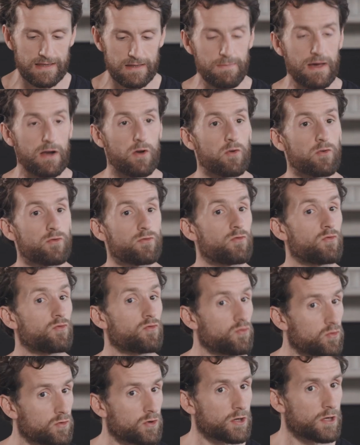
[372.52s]
qui balance du
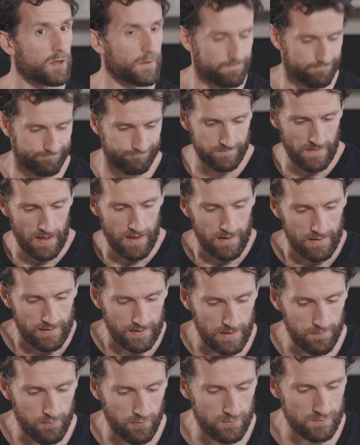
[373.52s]
zouk.
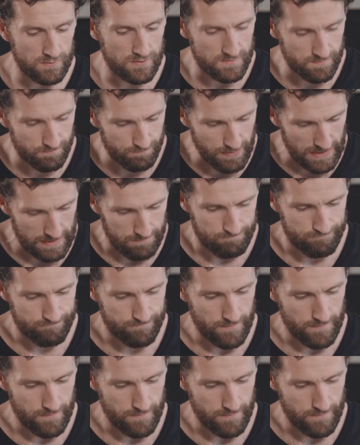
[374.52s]
Réponse B,